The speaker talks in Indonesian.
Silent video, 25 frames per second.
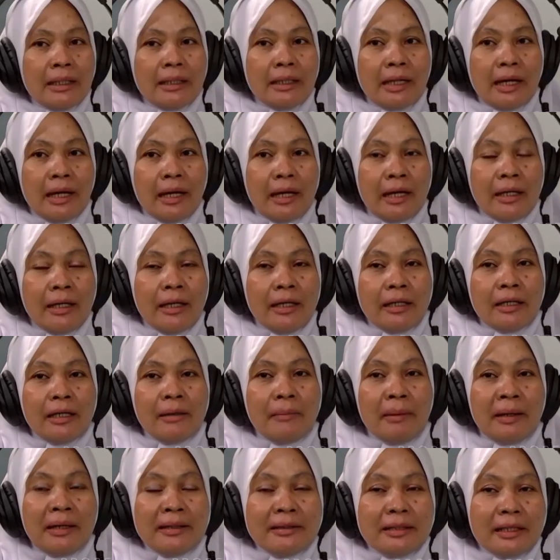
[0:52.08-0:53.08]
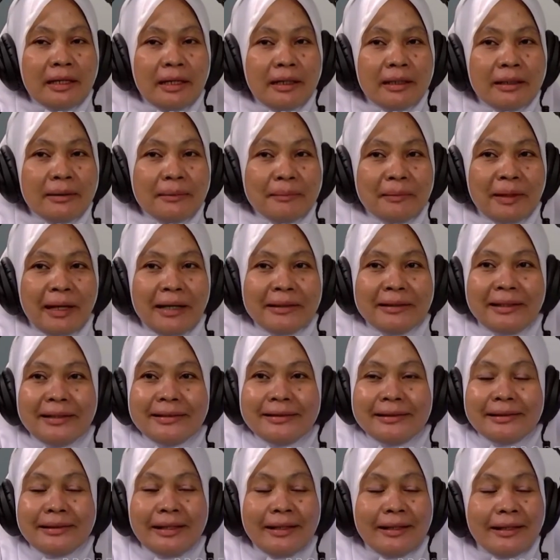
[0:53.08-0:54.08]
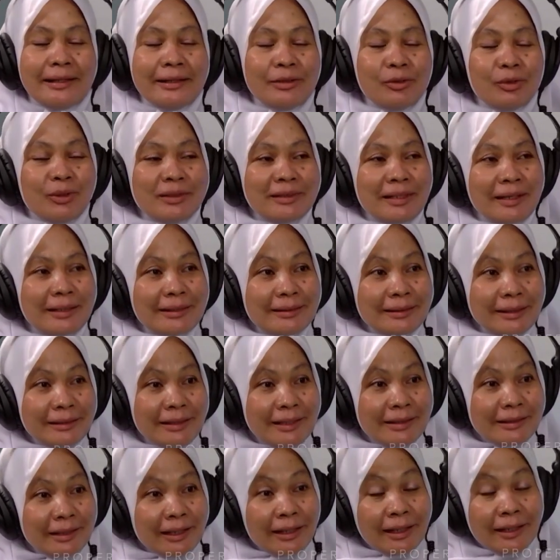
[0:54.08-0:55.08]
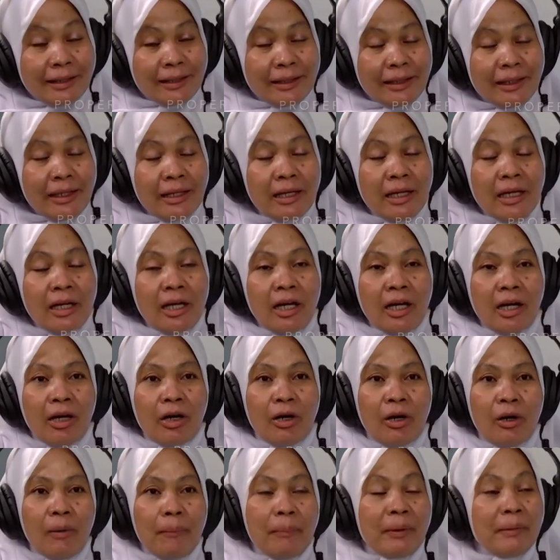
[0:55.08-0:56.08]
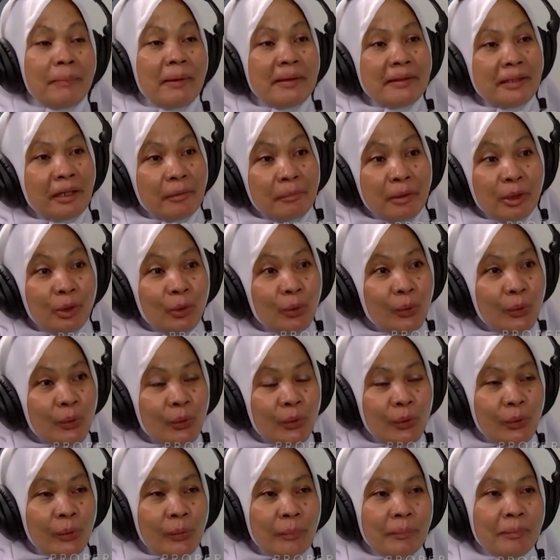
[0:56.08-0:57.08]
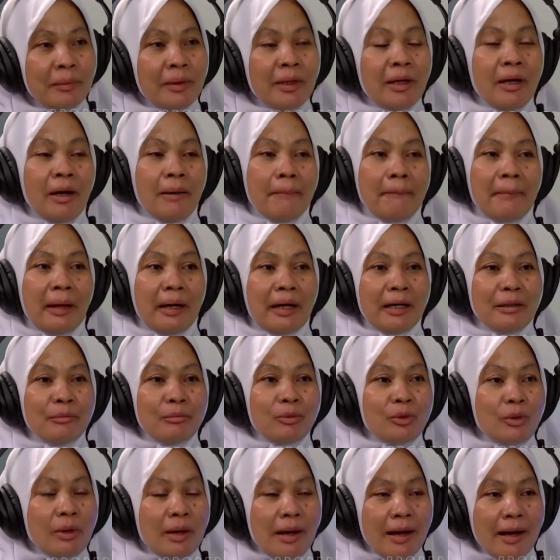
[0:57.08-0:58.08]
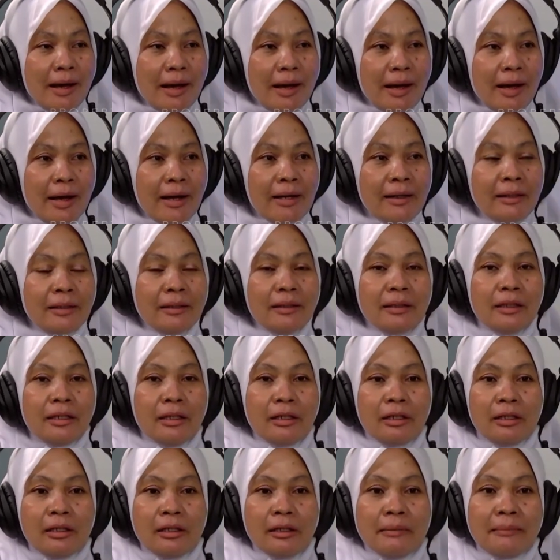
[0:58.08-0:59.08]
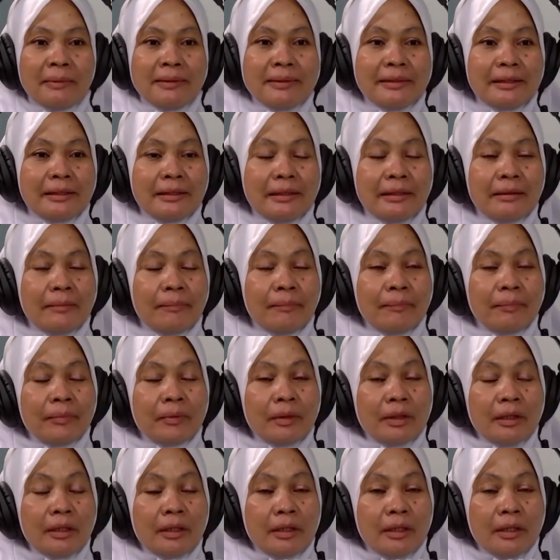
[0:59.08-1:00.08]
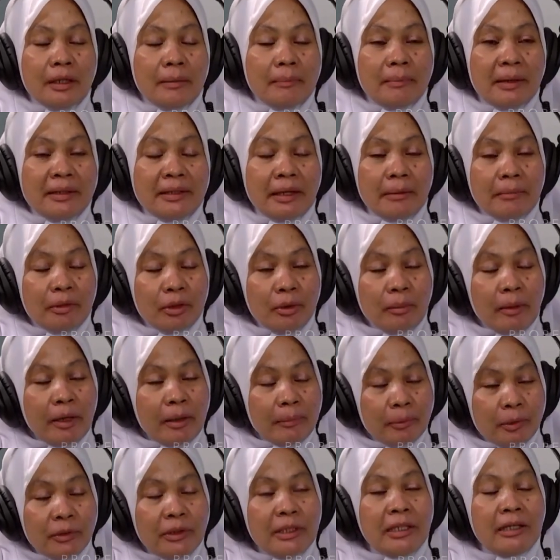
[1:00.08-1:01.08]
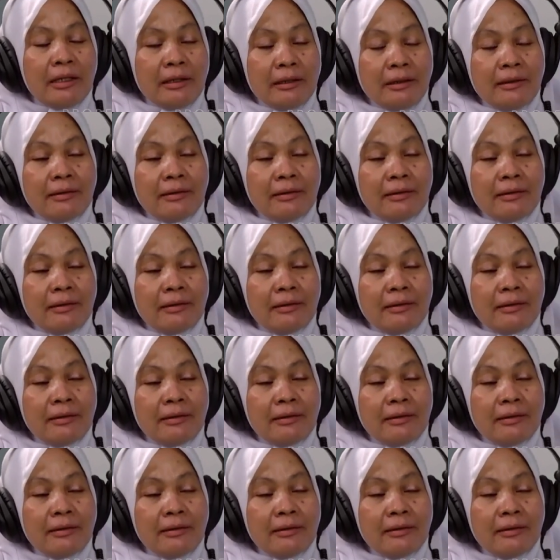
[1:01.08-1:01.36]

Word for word: Nah, gimana cara mengatasi dari cuaca kita sekarang ini? Oh, perbanyak minum, makan buah, oh, masih banyak minum air putih